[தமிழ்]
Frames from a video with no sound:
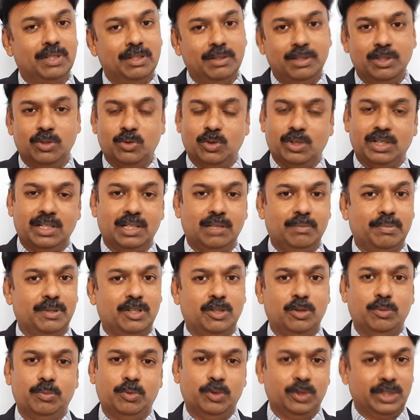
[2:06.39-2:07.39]
மறுபடியும் கொரோனா
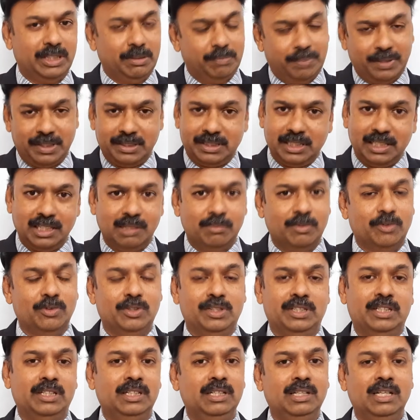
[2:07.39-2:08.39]
பரவ போகுது இப்படி தான் நம்ம
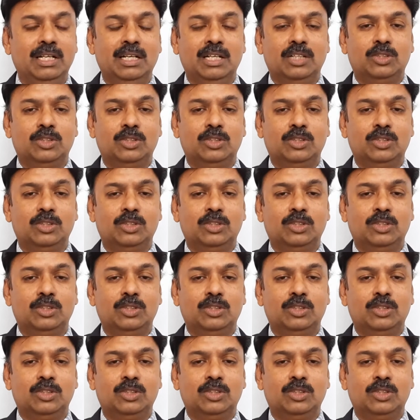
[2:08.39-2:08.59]
வந்து